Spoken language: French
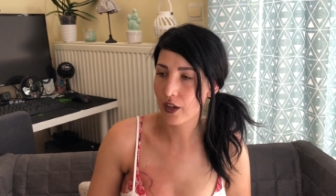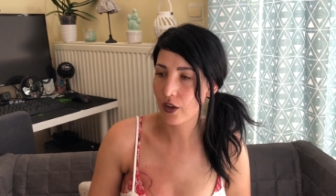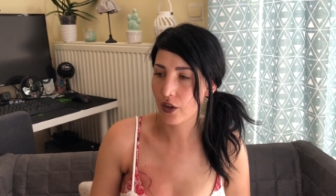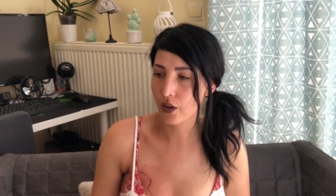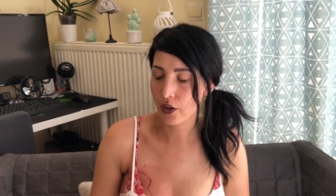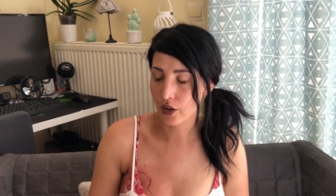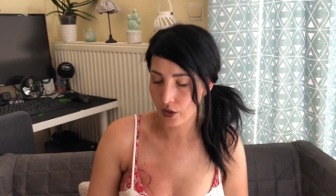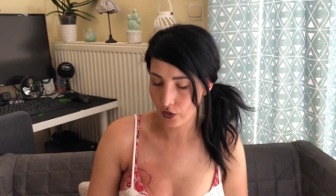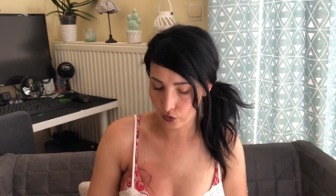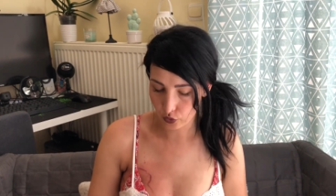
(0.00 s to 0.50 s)

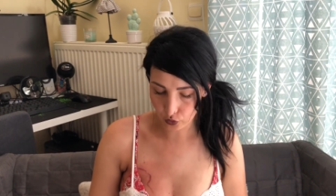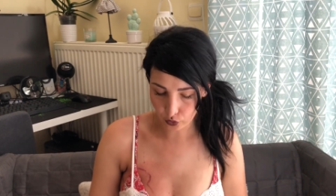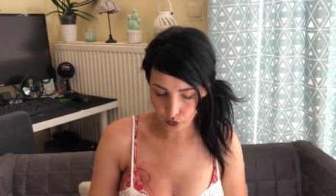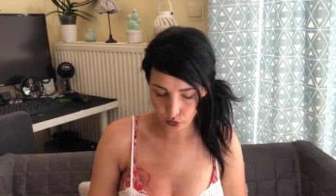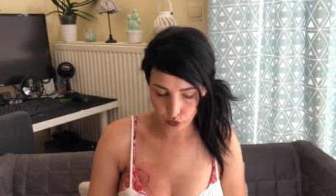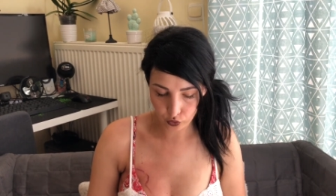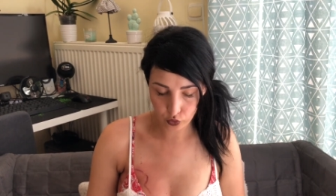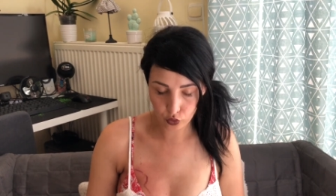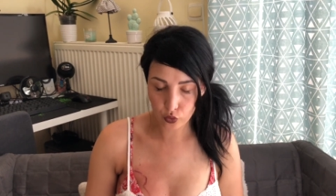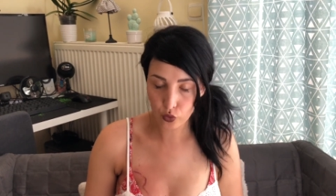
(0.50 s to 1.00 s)
Euh,
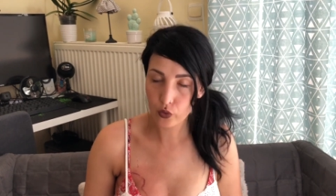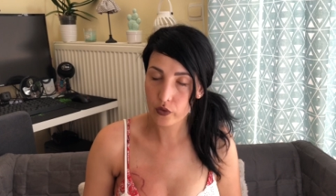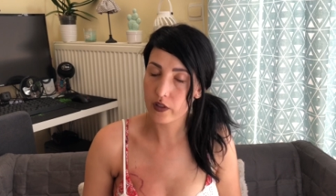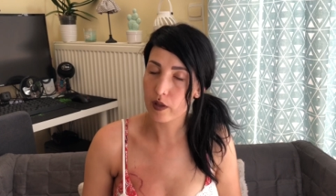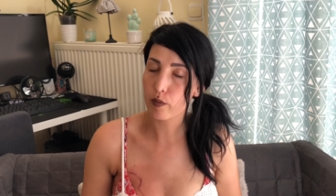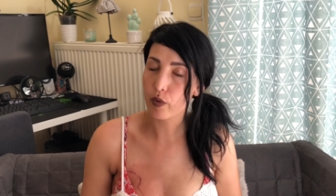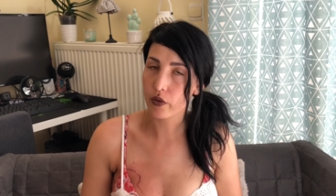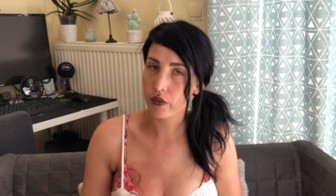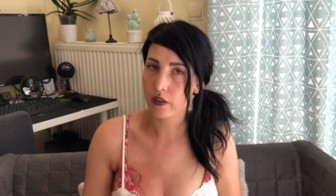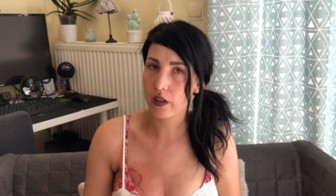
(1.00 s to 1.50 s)
donc du coup
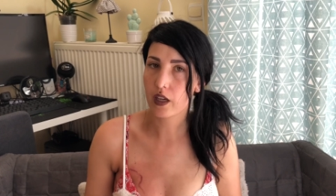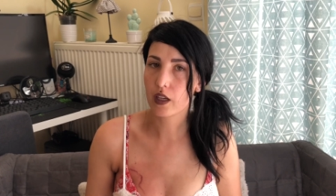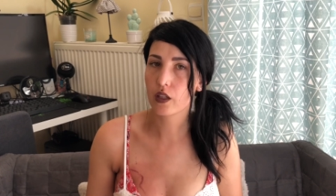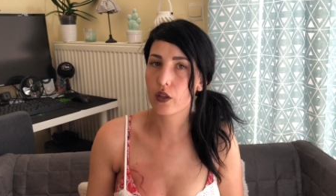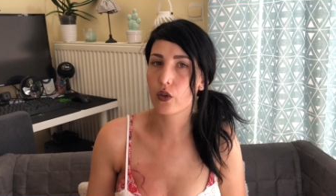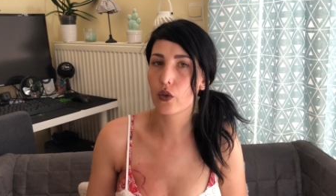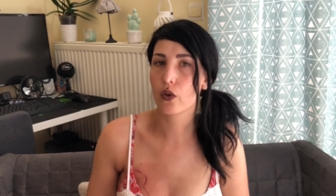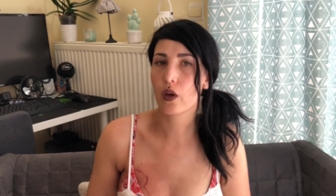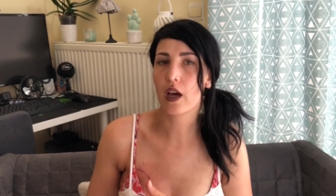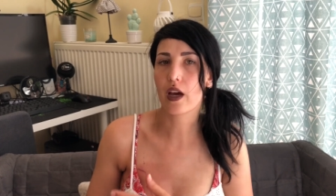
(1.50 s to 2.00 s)
c'est pour ça
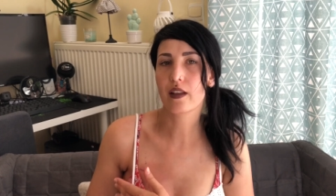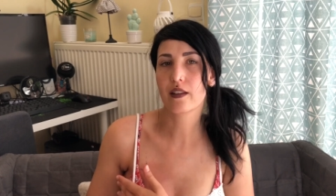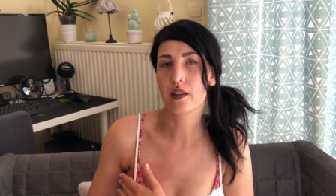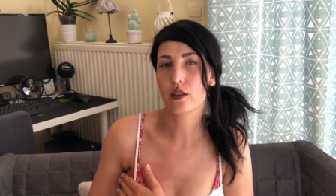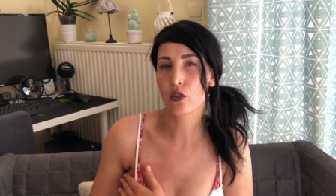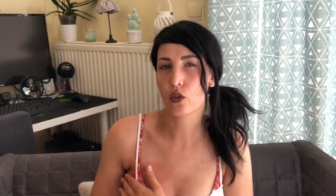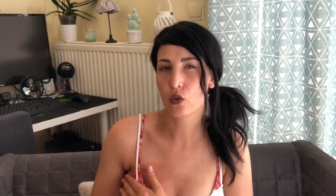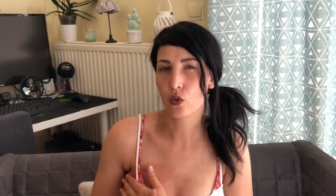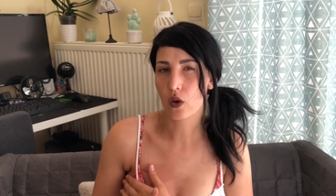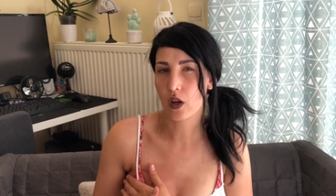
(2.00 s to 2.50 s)
qu'à
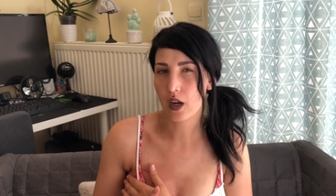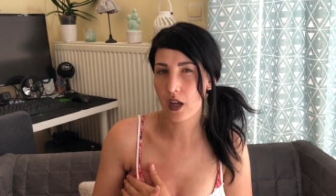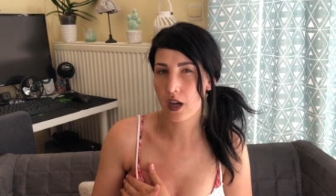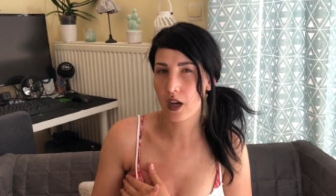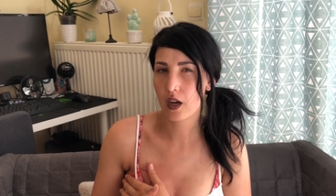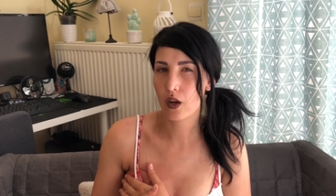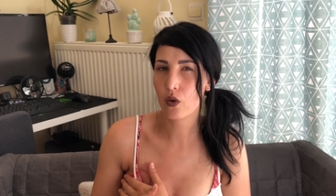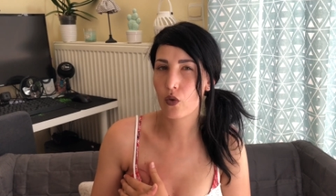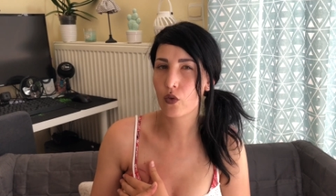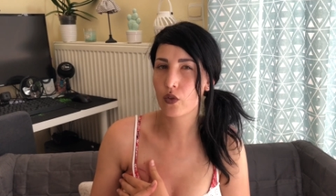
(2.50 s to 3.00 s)
cet endroit
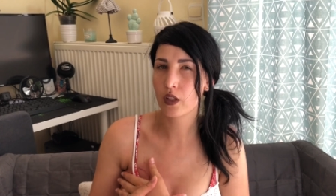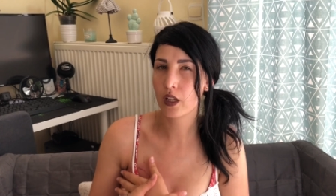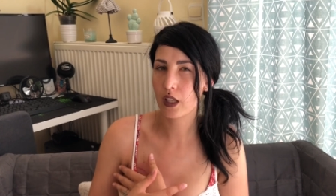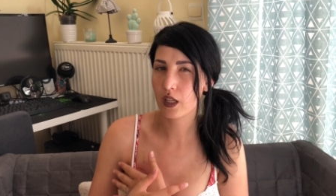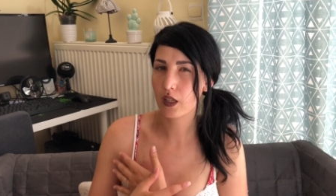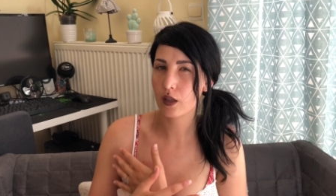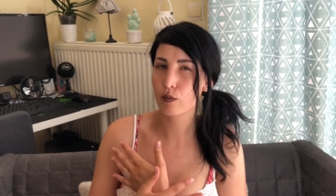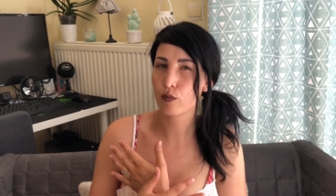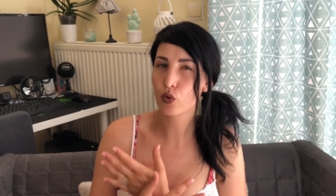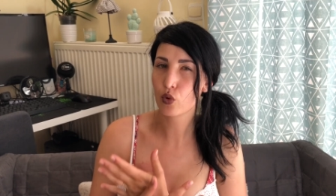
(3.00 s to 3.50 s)
là on
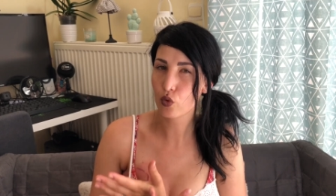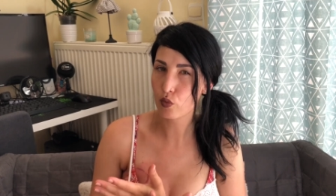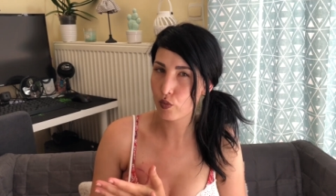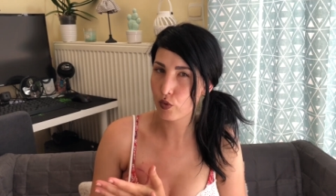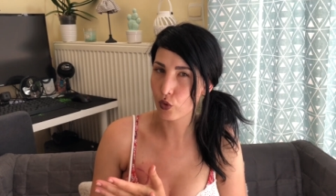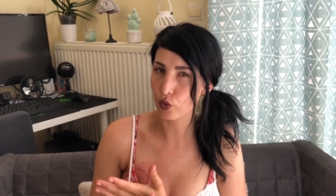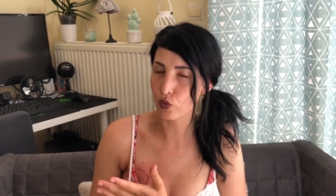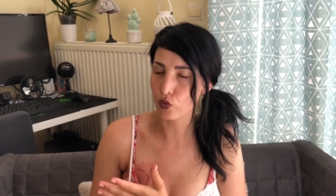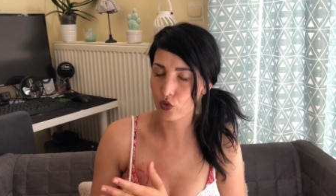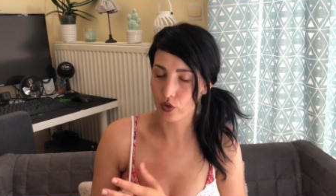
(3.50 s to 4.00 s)
est beaucoup
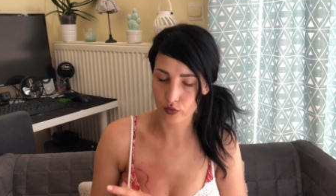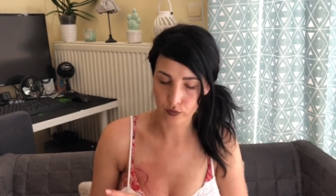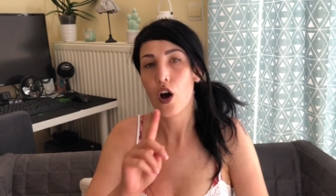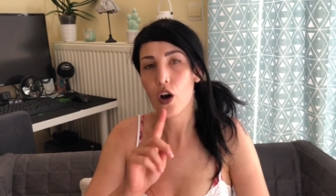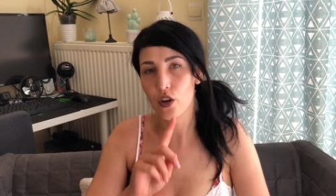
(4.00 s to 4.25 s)
plus rouge.